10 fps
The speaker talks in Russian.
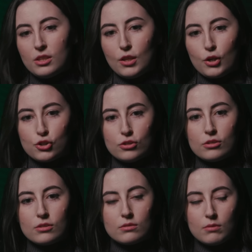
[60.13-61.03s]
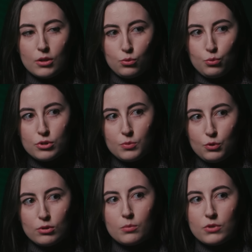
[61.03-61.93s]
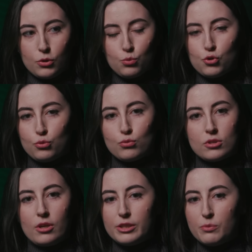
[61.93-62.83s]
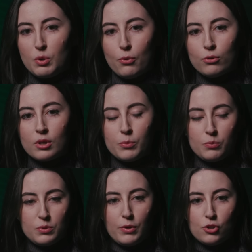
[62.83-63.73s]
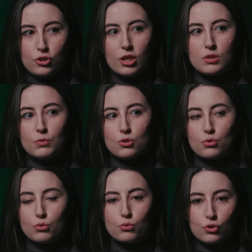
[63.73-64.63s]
даже одну семью, там, одну жену с одним ребенком обеспечить, дать им достойную